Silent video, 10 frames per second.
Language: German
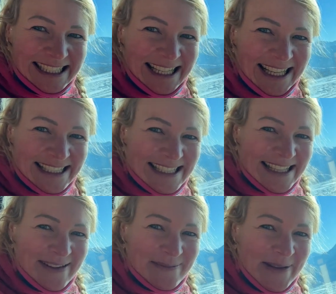Essen
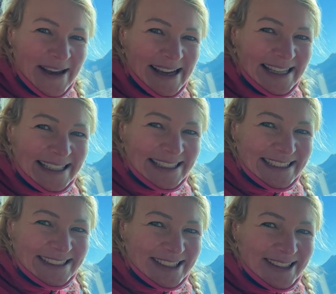am Berg.
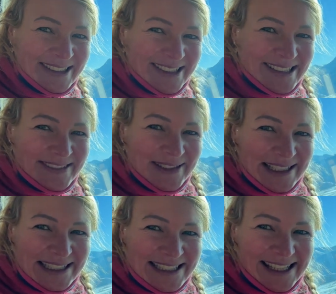Es könnte
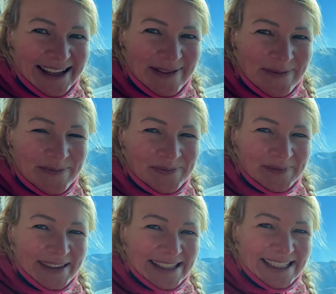Schlimmeres
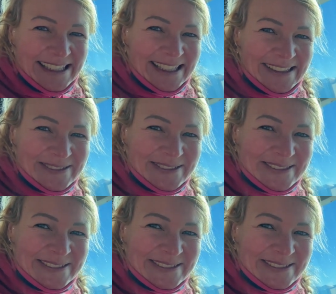geben. Geilo.